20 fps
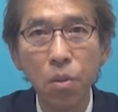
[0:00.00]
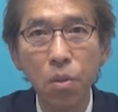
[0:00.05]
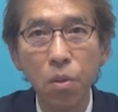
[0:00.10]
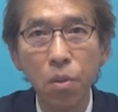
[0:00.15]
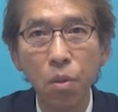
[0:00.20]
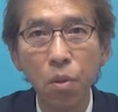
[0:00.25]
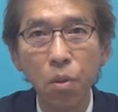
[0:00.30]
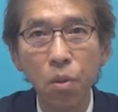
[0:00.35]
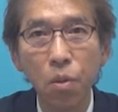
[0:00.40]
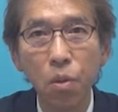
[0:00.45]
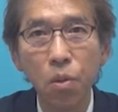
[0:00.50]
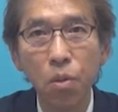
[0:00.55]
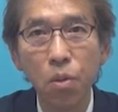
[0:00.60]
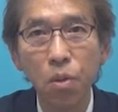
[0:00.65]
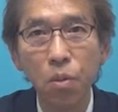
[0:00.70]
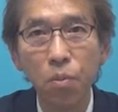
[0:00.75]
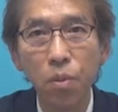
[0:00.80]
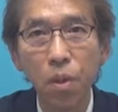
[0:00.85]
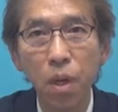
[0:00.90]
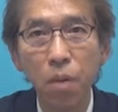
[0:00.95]
と表示す
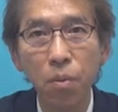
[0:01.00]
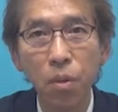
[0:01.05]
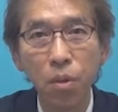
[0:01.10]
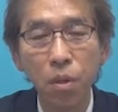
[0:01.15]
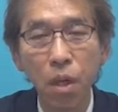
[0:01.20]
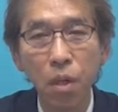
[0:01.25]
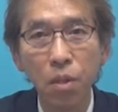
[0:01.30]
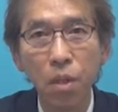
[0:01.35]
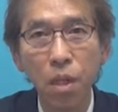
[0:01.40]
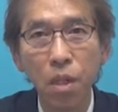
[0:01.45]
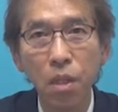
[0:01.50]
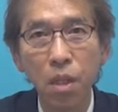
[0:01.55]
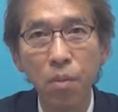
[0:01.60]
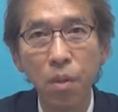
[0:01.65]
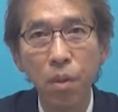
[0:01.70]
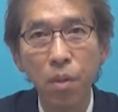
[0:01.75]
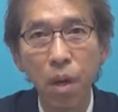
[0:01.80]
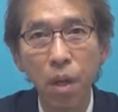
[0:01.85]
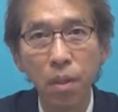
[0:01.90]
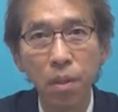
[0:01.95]
るプログラムを作成して
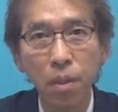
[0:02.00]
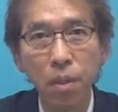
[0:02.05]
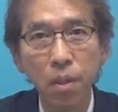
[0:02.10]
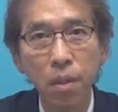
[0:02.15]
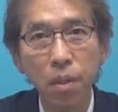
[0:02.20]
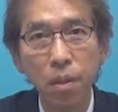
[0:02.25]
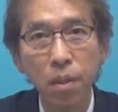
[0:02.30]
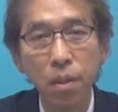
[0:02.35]
みます。